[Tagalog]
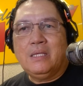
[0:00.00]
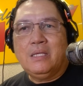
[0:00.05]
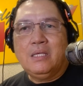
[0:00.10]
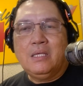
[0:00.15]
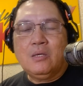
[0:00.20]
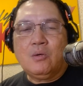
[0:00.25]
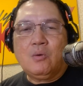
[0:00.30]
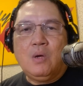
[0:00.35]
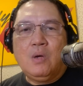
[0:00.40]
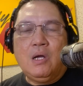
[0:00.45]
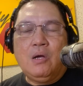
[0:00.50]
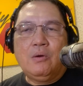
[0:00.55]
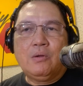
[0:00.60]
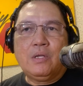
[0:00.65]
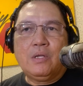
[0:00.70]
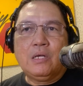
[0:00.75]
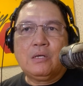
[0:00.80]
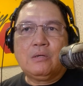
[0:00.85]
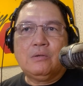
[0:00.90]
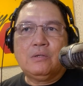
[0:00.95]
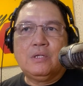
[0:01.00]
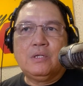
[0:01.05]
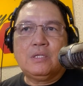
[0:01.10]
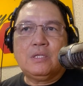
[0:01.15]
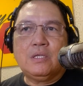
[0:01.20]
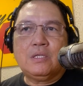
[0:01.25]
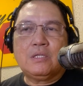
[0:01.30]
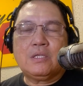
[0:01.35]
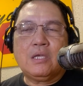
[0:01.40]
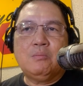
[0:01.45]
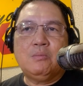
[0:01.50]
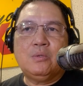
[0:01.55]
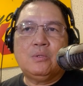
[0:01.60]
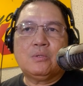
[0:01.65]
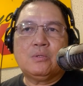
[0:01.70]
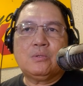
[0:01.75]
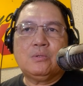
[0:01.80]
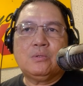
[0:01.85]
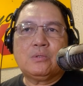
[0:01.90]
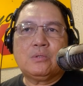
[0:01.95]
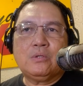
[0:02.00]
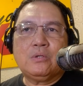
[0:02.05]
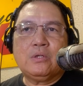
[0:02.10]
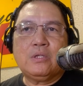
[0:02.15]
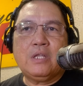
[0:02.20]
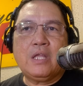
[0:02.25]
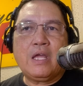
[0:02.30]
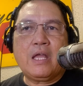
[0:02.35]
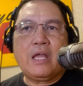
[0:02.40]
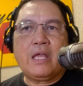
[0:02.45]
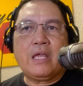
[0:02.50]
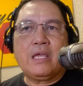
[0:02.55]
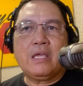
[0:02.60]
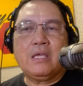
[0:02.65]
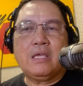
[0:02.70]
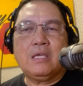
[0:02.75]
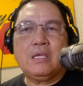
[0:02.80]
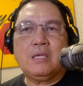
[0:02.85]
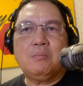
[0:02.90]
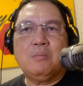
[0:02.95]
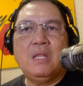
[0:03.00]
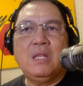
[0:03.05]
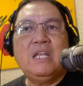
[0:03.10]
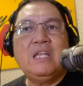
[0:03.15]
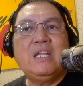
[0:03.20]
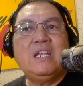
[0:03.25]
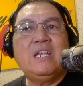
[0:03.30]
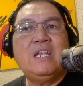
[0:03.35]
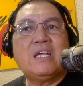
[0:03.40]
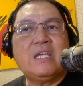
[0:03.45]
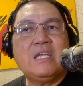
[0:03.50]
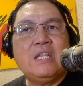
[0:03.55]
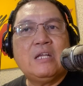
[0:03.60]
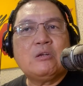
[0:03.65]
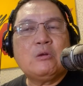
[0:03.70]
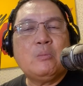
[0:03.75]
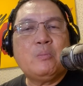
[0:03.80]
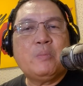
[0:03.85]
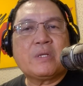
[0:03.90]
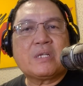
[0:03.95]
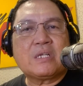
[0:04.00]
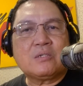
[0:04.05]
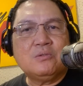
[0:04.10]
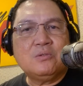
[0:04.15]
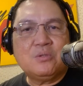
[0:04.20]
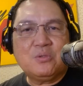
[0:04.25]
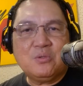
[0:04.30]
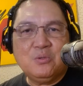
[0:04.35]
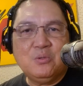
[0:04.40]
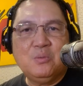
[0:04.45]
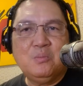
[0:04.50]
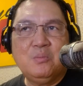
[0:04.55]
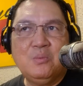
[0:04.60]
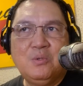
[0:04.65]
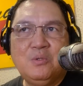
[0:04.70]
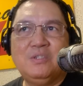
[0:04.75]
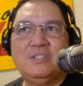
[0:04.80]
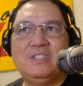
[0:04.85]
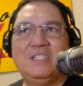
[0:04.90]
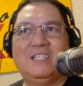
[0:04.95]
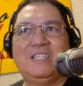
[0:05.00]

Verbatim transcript: kuha ona ko ng sisa imong tutoy dai. Bili na lagi na ko para konsumo. ha?